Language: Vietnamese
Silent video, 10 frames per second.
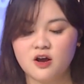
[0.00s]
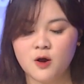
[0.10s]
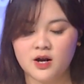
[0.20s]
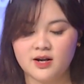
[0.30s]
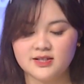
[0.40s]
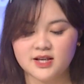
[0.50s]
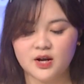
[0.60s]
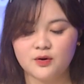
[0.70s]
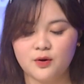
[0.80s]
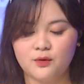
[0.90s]
hoặc là
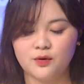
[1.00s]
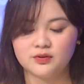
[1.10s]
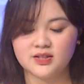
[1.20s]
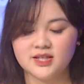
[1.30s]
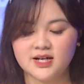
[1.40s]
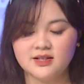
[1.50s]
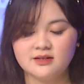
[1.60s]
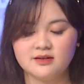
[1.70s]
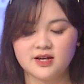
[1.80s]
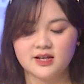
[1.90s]
scandal lộ tin nhắn
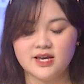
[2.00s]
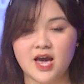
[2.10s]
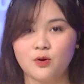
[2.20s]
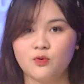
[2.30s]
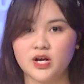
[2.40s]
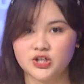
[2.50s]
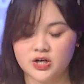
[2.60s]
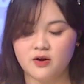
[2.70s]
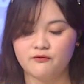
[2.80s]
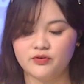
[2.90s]
chửi khán giả của nghệ
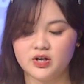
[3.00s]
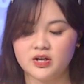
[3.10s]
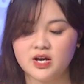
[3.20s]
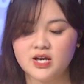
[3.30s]
sĩ Hồng Vân